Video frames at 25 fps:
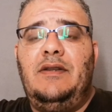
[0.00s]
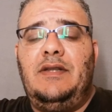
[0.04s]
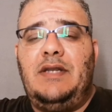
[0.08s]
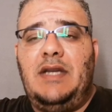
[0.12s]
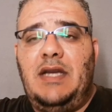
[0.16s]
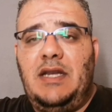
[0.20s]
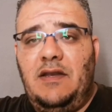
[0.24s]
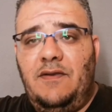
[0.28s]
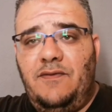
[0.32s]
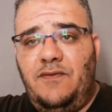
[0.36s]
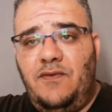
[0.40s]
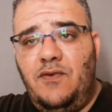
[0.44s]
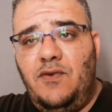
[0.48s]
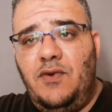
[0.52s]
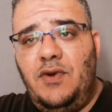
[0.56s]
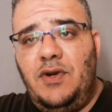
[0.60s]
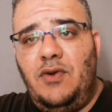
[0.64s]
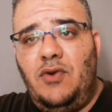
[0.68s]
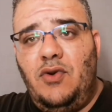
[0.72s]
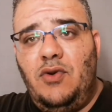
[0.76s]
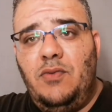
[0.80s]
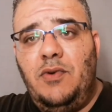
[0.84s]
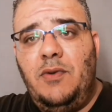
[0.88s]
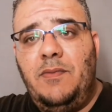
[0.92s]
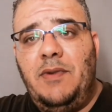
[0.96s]
تعرفون
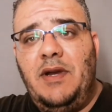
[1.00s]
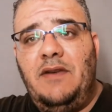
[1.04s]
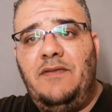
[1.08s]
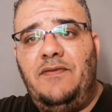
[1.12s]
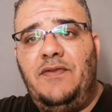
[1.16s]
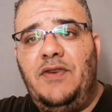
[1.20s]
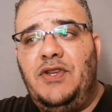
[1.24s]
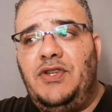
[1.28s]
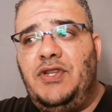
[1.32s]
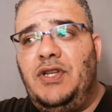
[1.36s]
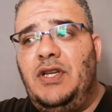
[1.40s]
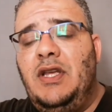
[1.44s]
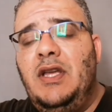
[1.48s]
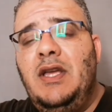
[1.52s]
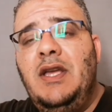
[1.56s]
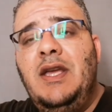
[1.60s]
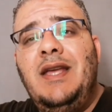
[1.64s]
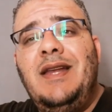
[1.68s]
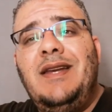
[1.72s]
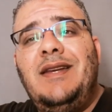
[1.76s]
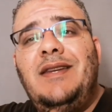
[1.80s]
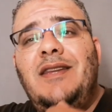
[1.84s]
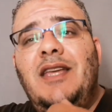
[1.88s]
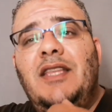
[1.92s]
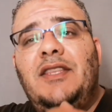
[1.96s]
حبوب الفاجل
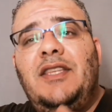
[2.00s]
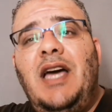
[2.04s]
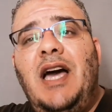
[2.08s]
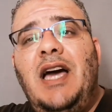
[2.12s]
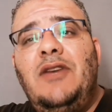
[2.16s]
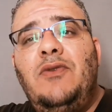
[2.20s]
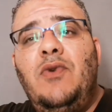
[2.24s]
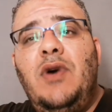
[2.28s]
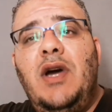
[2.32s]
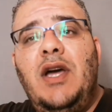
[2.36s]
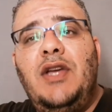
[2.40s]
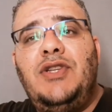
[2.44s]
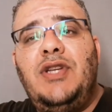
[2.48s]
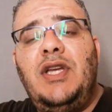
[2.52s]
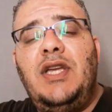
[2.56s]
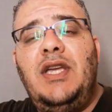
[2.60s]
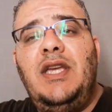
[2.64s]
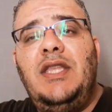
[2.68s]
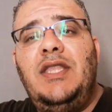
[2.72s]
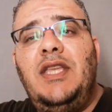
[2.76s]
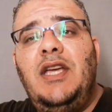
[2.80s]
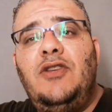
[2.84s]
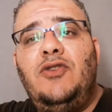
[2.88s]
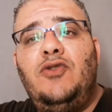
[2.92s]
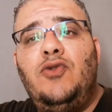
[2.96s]
نطحنها
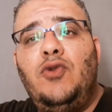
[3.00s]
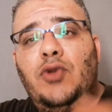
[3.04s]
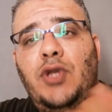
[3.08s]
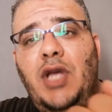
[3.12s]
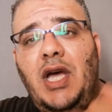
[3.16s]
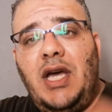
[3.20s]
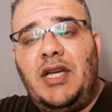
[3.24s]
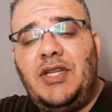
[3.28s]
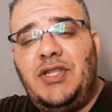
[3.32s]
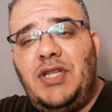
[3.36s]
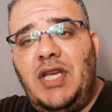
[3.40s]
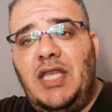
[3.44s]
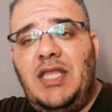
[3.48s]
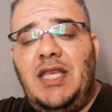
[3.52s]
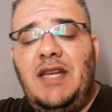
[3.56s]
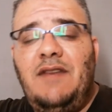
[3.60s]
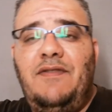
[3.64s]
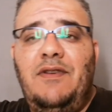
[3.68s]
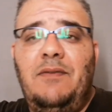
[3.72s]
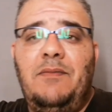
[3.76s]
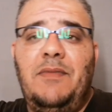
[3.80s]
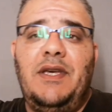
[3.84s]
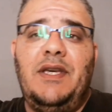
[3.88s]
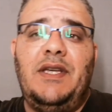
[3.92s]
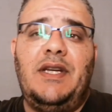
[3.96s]
جيدا تدق جيدا
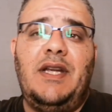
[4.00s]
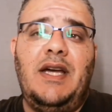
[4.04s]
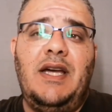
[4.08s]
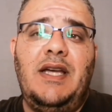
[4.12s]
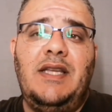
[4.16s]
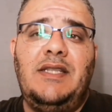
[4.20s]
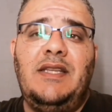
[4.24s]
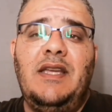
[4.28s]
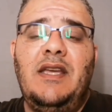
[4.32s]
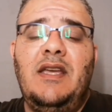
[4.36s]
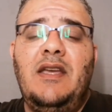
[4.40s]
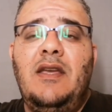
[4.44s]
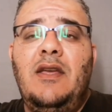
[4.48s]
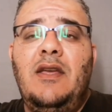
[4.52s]
في مهراز